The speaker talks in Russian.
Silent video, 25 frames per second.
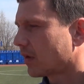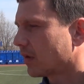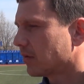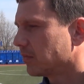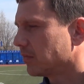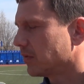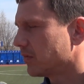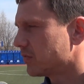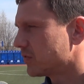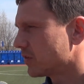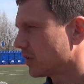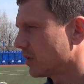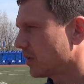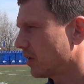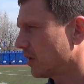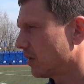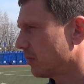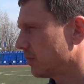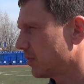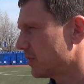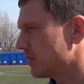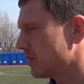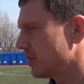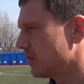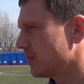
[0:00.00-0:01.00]
Мы всегда на
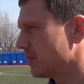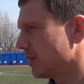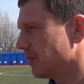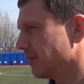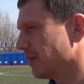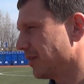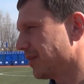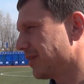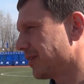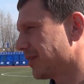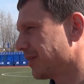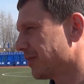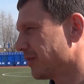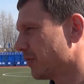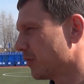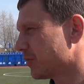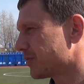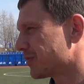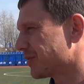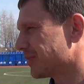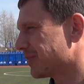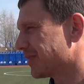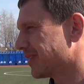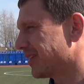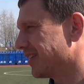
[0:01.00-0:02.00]
позитиве, в
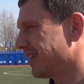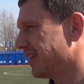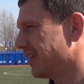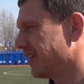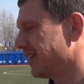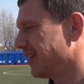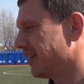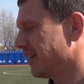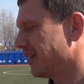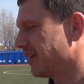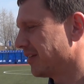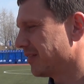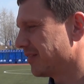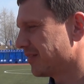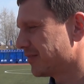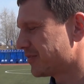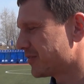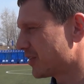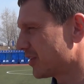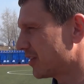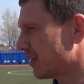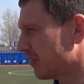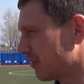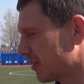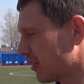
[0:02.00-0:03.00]
общем-то, и
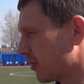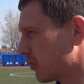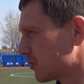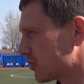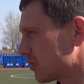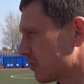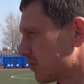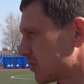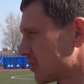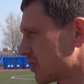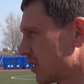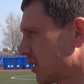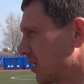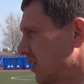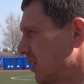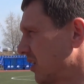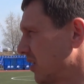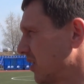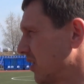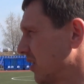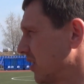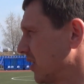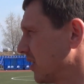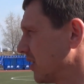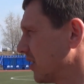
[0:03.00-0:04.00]
всегда в хорошем
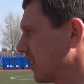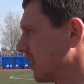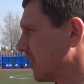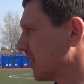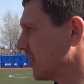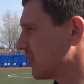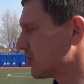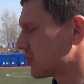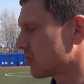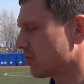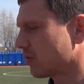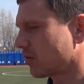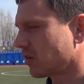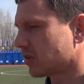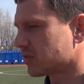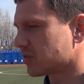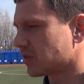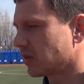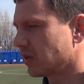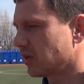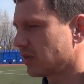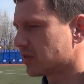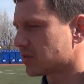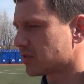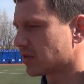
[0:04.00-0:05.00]
настроении. А что
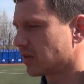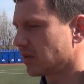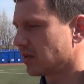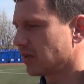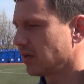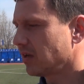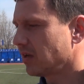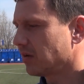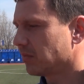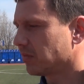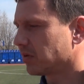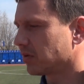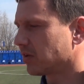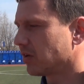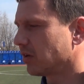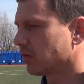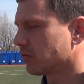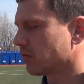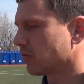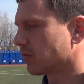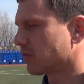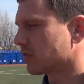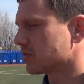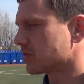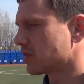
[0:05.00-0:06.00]
касается
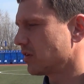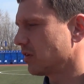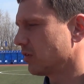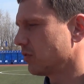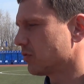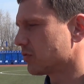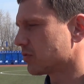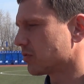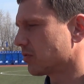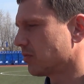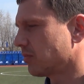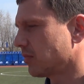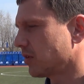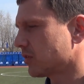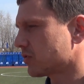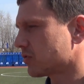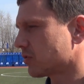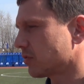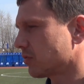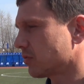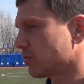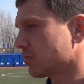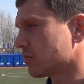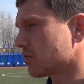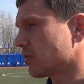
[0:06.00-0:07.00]
подготовки к следующему матчу,
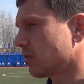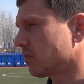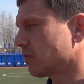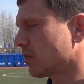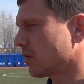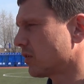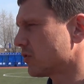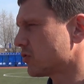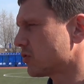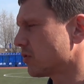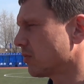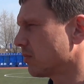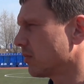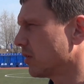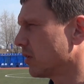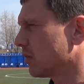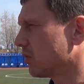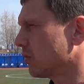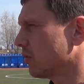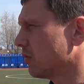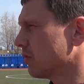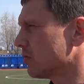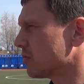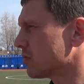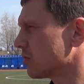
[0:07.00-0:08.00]
ну, завтра начнем
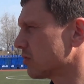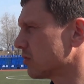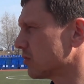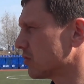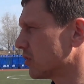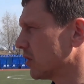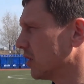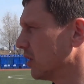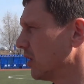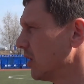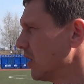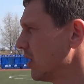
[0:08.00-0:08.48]
готовиться уже.